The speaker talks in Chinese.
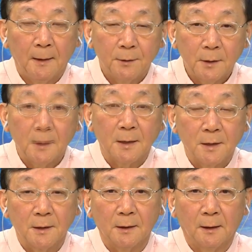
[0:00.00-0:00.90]
这件
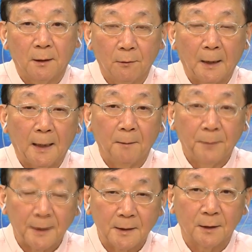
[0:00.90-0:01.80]
事情呢，后来
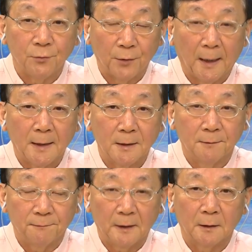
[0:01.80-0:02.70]
被这个女孩子
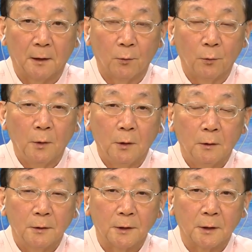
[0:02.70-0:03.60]
放到
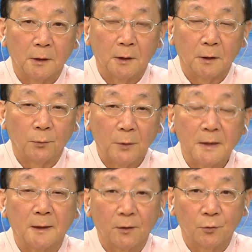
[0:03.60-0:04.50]
这个微
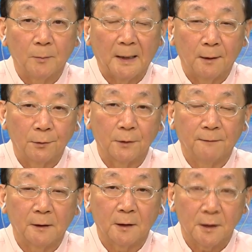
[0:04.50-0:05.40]
信当中吧，或者
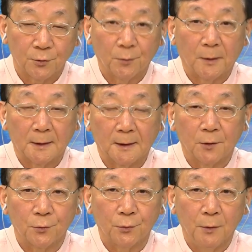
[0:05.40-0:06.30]
放到社群网站
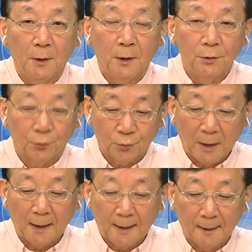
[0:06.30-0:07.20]
当中，就
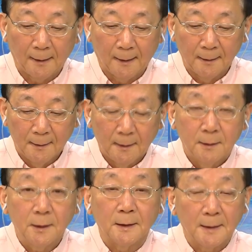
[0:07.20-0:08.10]
传开来了。
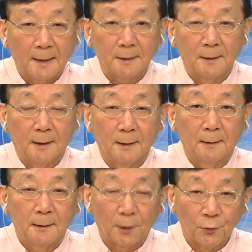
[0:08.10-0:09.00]
这一下子呢，
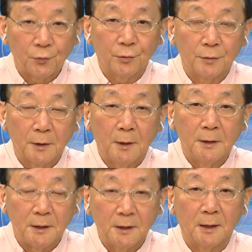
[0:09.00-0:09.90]
等于就
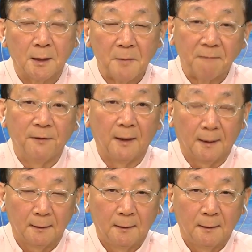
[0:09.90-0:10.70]
激起了民愤了，